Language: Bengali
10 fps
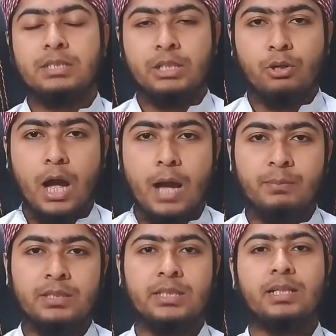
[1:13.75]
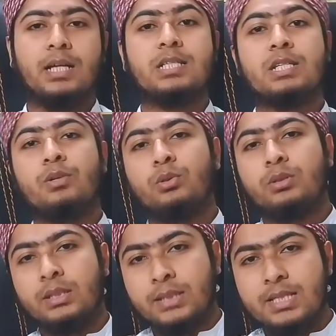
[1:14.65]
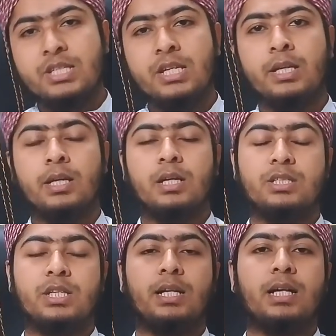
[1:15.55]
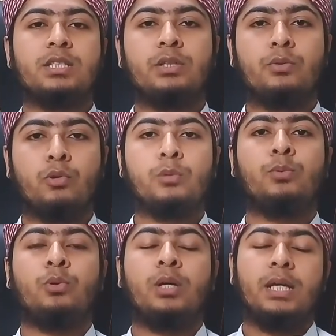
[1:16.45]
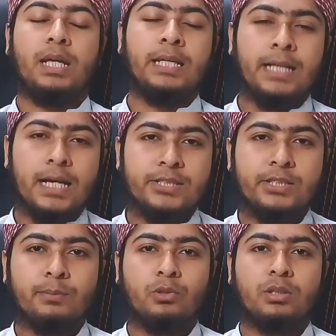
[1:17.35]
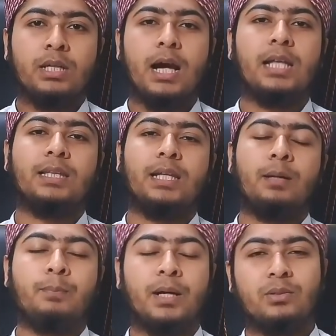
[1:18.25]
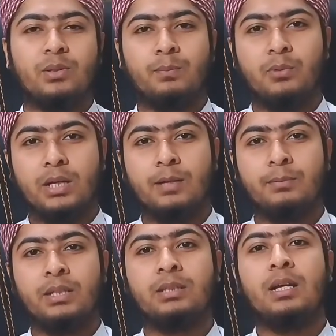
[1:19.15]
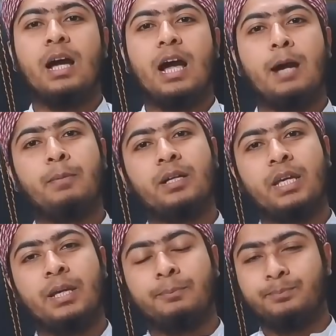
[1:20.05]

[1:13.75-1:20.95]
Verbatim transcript: যে আমি যে কাজটি করতে যাচ্ছি যে কাজটি করব এই কাজটির মধ্যে আল্লাহ পাক রব্বুল আলমিন আমাকে